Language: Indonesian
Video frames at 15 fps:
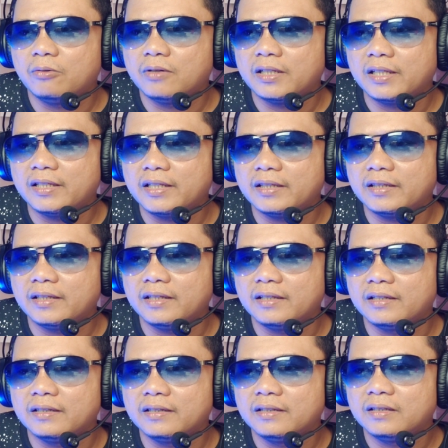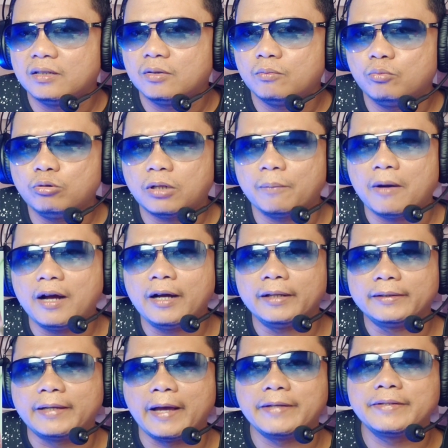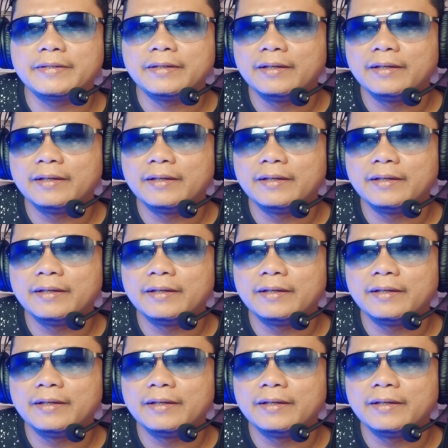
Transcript: dua ringgit ya murah banget lanjut